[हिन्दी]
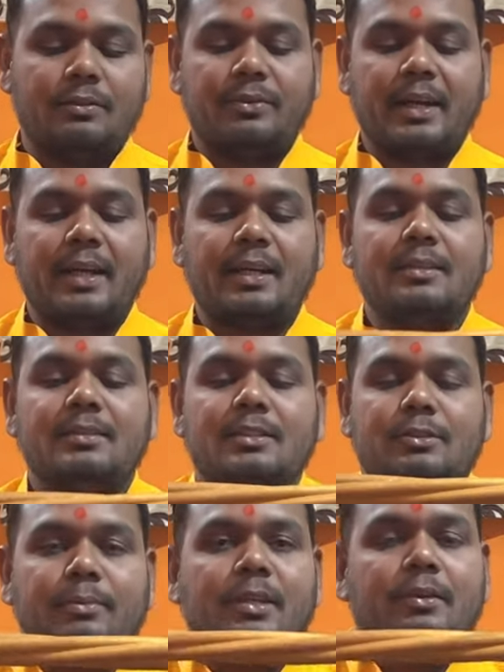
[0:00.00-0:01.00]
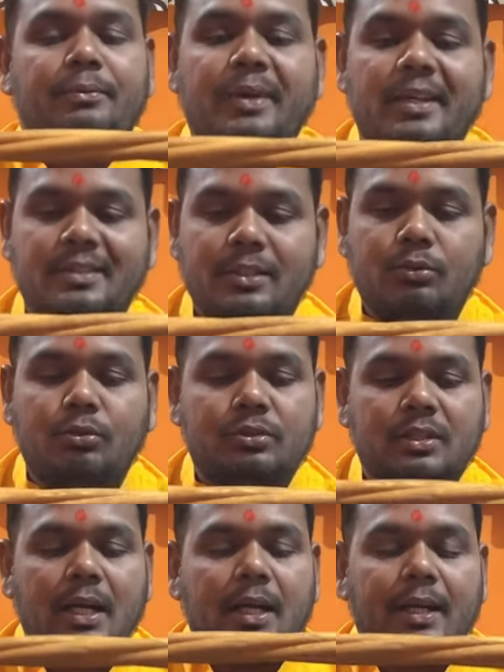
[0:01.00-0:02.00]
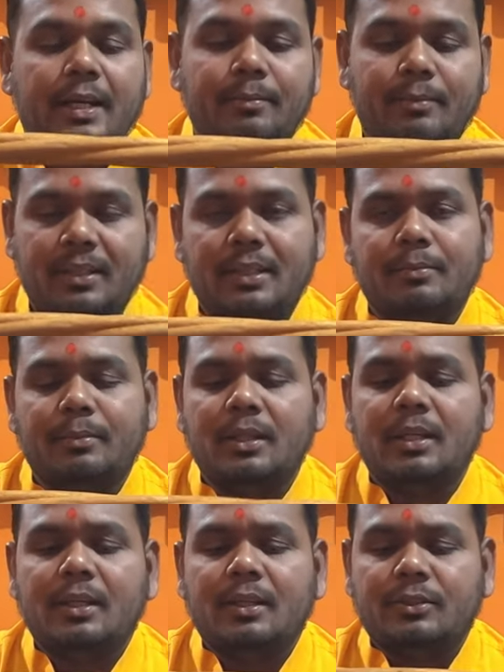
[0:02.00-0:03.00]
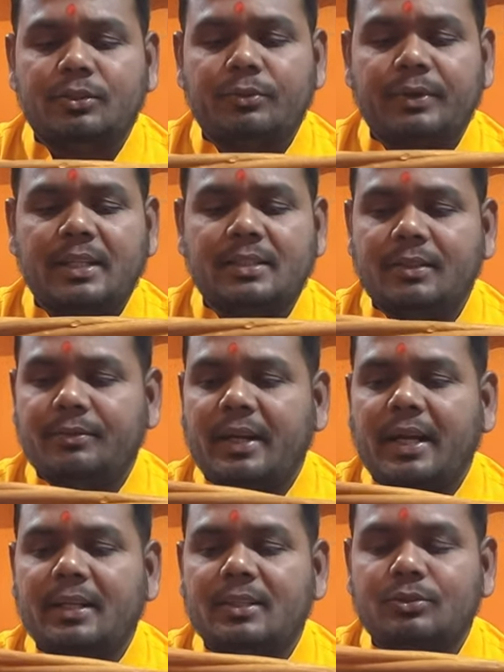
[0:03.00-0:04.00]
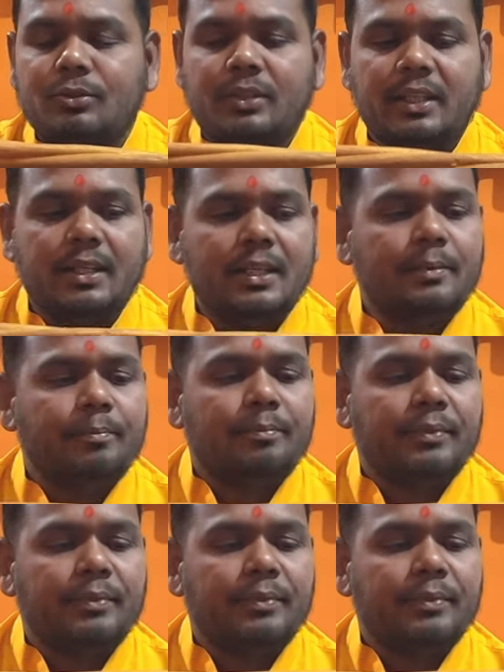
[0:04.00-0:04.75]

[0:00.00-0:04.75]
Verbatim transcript: फ्रेगनेंस इसमें फैंसी नोट्स का आ रहा है मतलब जो फैंसी फ्रेगनेंस होते हैं ना